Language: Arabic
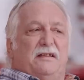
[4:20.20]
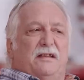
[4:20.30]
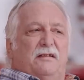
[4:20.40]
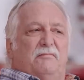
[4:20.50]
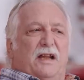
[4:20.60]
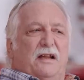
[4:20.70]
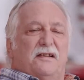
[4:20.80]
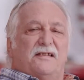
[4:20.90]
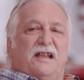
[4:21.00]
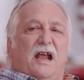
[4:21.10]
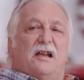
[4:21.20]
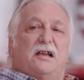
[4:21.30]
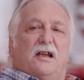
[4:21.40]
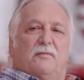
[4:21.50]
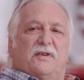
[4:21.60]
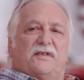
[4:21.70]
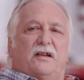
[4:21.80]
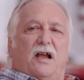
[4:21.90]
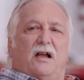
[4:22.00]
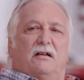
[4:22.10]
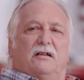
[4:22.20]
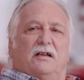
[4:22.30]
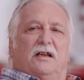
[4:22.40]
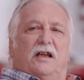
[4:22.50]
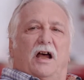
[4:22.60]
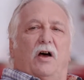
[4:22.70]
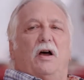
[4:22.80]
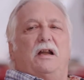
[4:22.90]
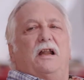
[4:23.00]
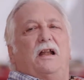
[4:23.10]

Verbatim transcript: ماده رح نستهلكها بسرعه أو هل